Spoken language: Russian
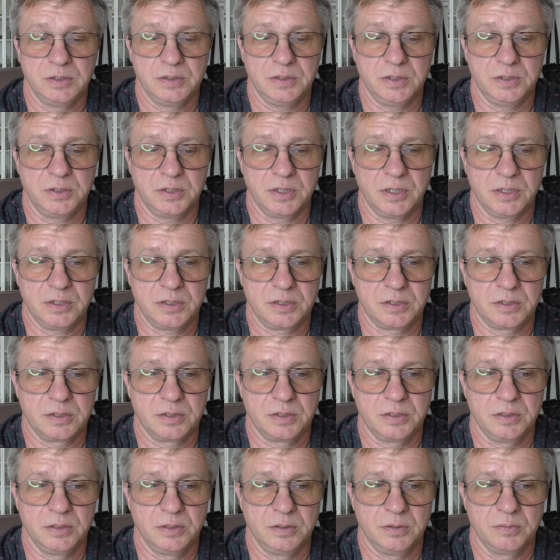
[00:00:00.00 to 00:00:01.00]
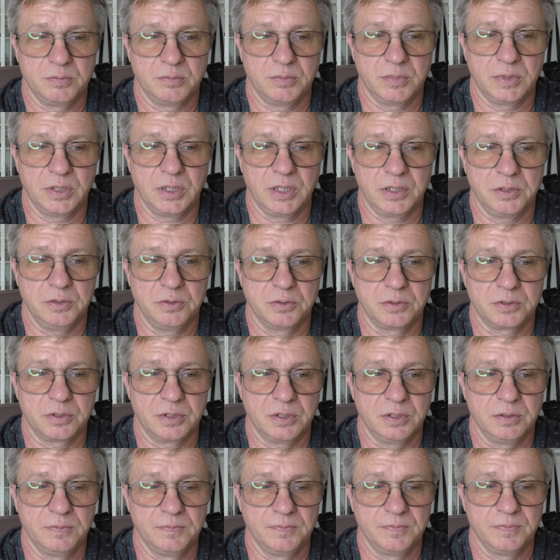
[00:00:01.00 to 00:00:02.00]
Сейчас
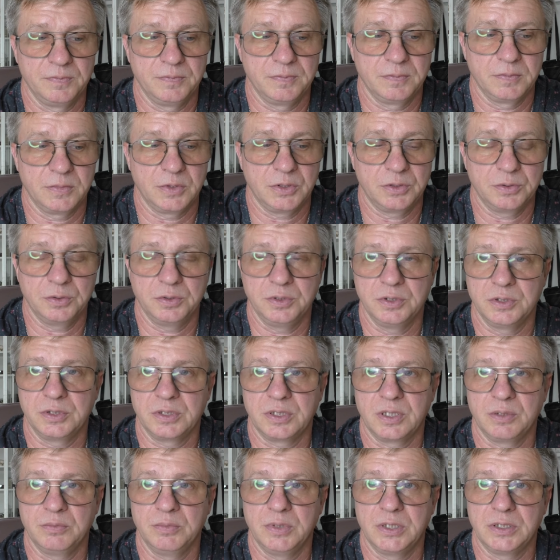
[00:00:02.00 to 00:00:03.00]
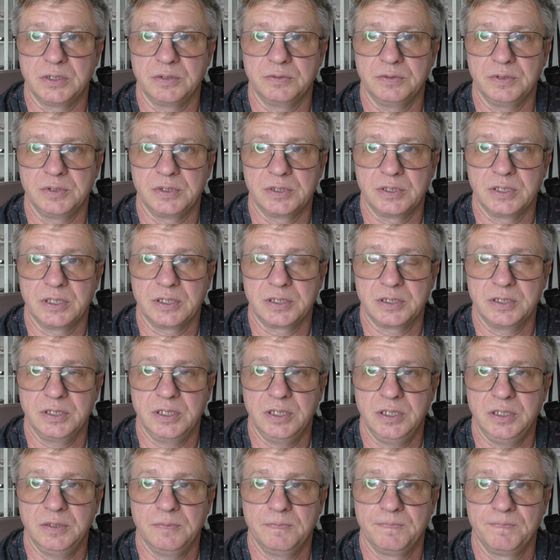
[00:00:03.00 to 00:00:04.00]
молодежи кто не зарабатывает,
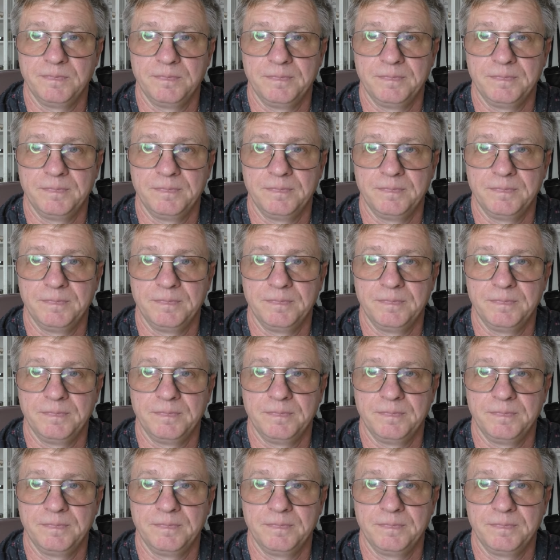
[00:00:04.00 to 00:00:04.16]
сложнее.